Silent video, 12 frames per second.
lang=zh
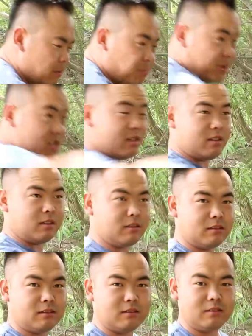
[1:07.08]

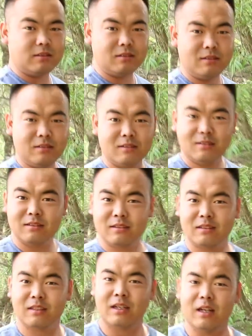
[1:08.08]
砰！
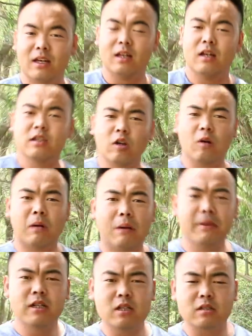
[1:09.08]
在我旁
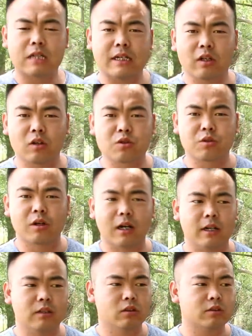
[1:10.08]
边这三条渠
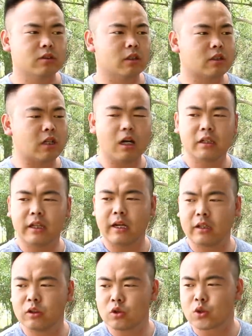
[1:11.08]
啊，都是常
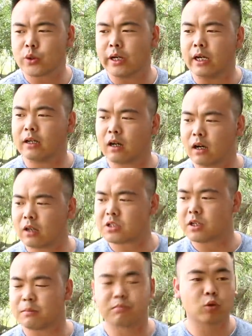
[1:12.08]
年流水，而
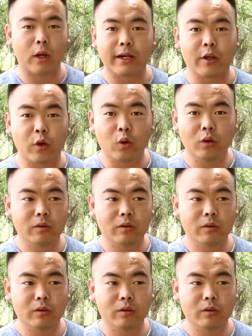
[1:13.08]
且不断流。